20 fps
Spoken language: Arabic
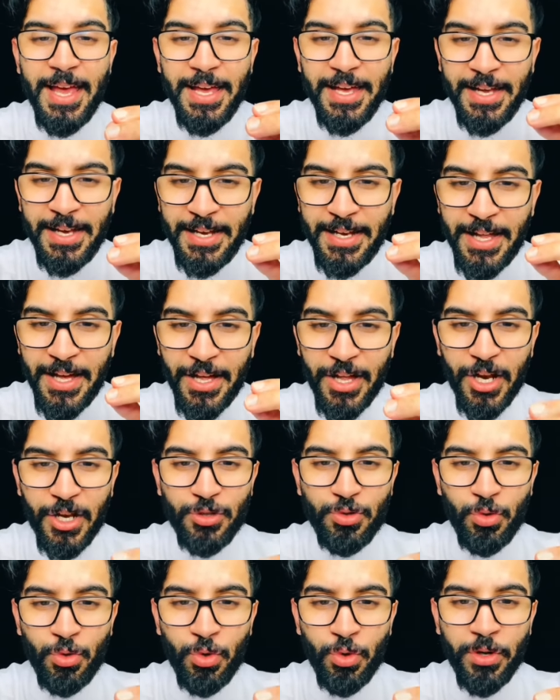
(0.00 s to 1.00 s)
إلا
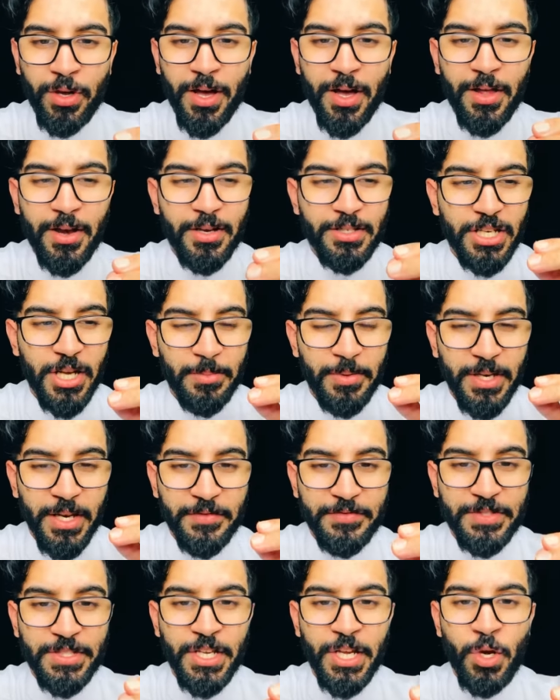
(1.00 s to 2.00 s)
رجل خرج
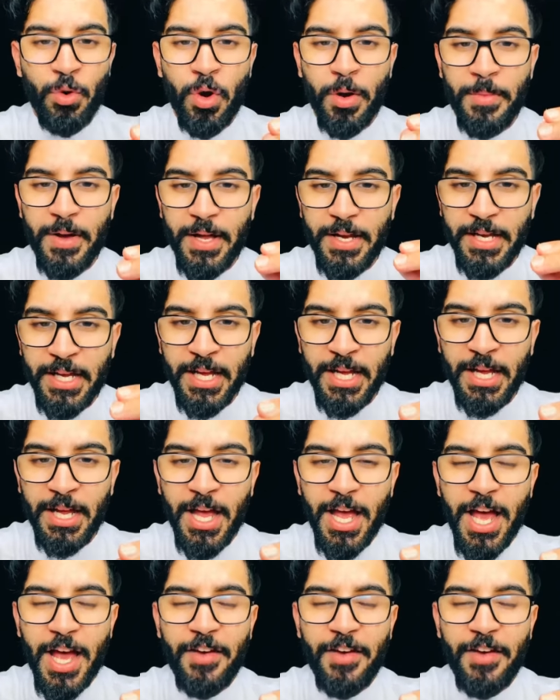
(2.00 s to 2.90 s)
بنفسه وماله